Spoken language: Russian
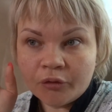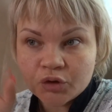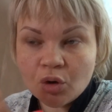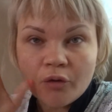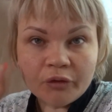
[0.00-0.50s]

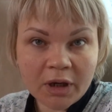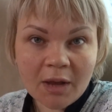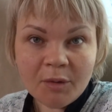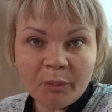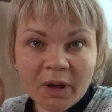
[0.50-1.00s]
все
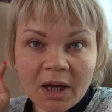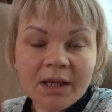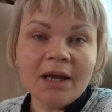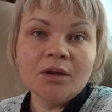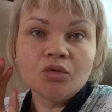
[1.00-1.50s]
время, пока
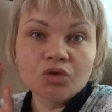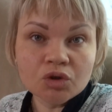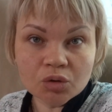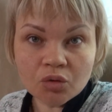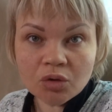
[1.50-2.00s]
я не
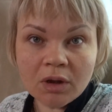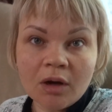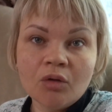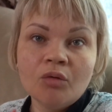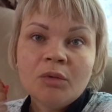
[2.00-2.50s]

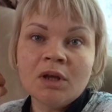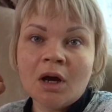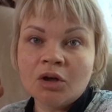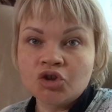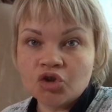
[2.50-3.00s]
уснула, у
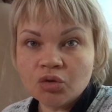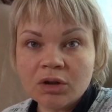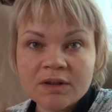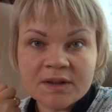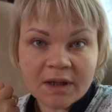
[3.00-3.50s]
меня
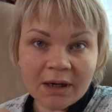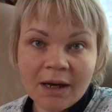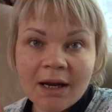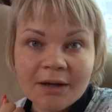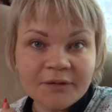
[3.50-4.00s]
жутко
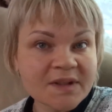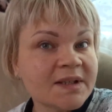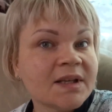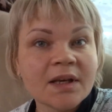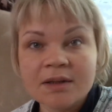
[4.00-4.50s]
стреляли
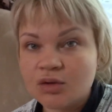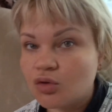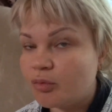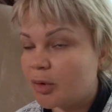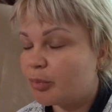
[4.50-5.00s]
все
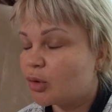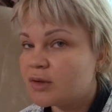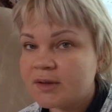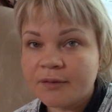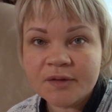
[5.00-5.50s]
зубы, просто